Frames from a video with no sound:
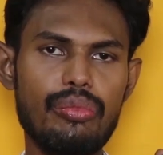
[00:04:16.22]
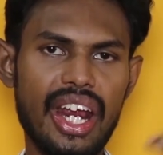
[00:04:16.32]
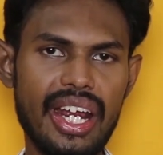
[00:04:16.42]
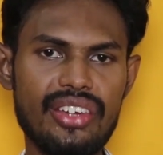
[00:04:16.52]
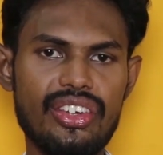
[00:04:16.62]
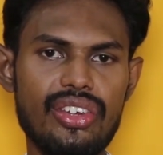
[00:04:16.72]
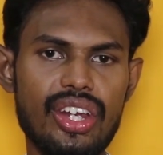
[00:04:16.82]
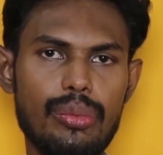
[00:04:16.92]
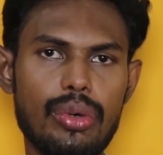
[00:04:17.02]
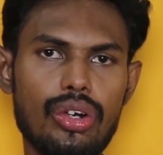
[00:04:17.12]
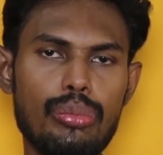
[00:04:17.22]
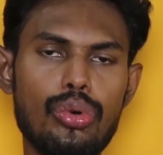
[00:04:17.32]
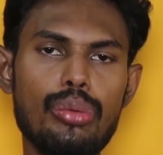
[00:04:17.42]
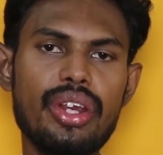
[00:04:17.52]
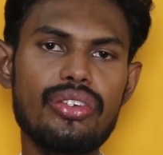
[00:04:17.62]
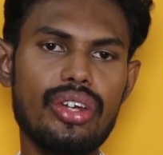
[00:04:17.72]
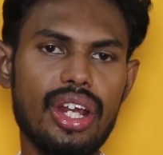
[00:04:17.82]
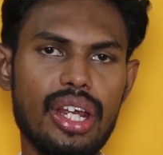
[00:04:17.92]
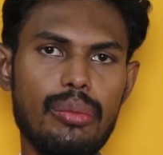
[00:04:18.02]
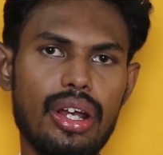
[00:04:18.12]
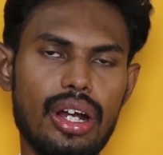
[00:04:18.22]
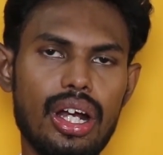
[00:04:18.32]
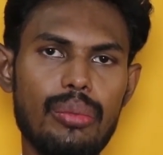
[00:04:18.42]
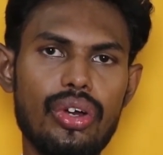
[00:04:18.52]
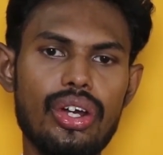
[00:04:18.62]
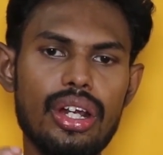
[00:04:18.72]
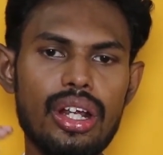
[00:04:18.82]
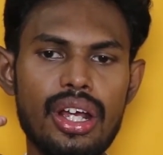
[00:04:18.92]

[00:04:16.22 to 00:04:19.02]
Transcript: வேகன்சிஸ் அதிகமாக இருக்கும் பூமிங்ஸ் வந்து அதிகமாக நமக்கு வந்து